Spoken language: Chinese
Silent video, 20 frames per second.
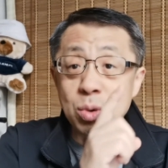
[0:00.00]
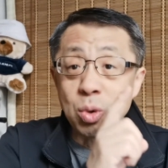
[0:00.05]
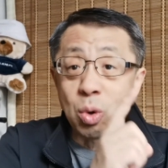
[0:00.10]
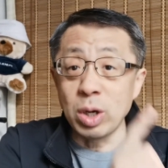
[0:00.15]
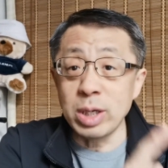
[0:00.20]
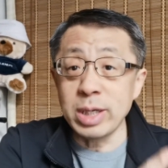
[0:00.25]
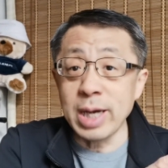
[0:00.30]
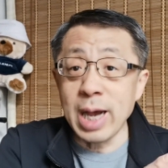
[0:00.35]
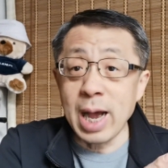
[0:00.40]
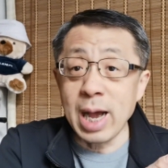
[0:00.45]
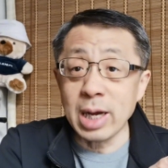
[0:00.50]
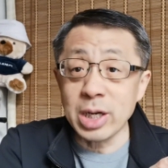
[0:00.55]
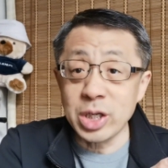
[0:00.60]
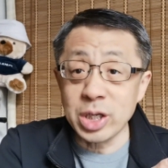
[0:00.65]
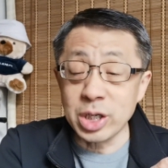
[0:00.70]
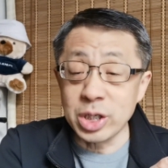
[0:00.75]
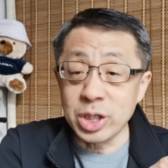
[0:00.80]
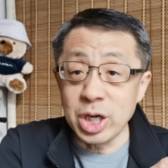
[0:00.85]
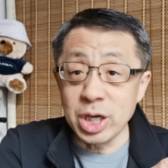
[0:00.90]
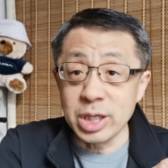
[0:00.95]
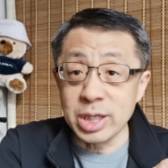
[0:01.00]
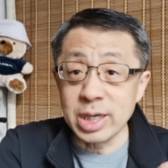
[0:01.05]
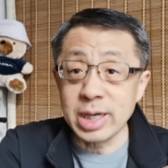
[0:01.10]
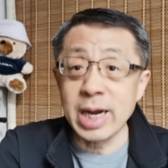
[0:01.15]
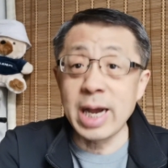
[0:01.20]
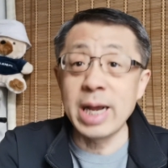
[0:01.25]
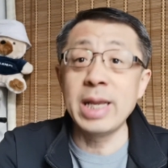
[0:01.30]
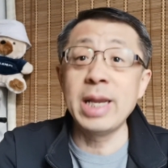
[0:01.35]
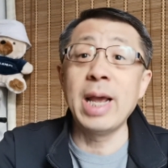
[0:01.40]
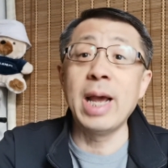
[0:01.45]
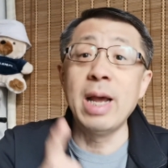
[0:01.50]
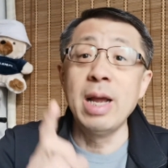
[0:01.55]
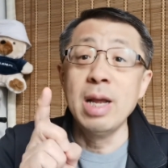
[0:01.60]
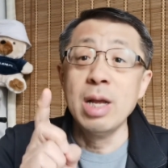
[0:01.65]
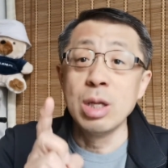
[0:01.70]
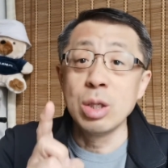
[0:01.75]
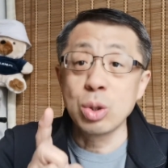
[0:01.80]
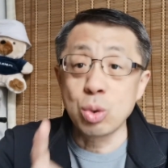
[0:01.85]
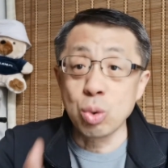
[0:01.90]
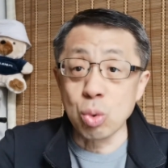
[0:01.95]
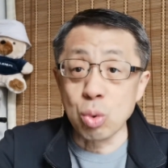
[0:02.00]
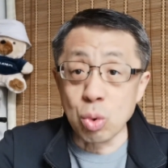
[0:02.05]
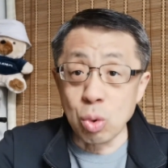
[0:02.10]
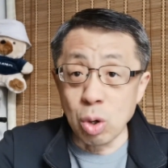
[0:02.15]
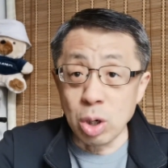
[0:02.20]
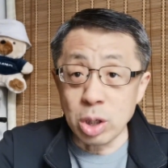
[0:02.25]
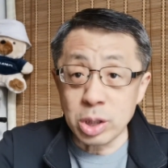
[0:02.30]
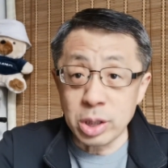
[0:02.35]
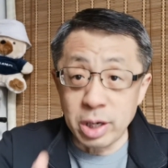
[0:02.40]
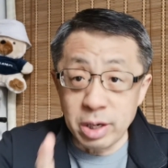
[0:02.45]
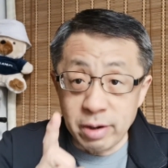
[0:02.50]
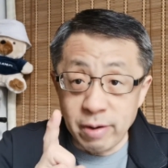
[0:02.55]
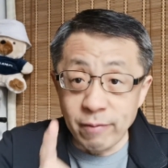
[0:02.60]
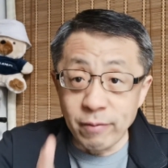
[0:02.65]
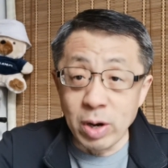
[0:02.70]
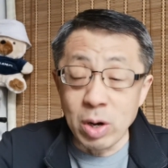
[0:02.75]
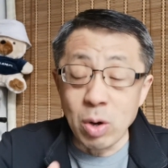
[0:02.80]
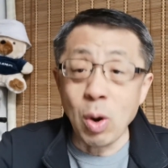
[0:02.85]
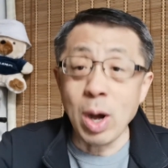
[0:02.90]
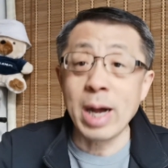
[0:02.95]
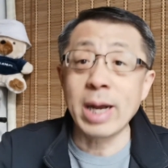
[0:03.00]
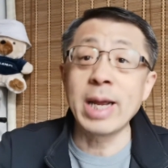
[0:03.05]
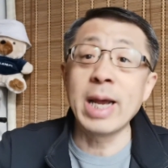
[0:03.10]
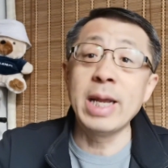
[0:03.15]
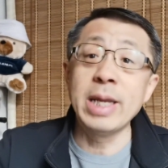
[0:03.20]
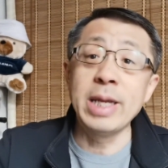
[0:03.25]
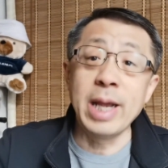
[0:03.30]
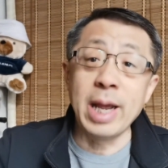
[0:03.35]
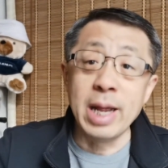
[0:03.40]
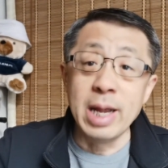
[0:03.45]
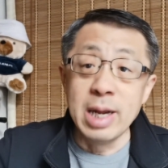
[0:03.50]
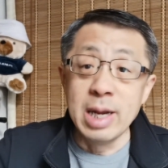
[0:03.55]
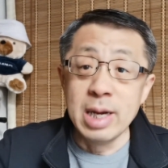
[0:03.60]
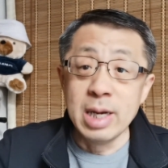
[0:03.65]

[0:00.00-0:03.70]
国家是个政治概念，祖国是一个文化概念，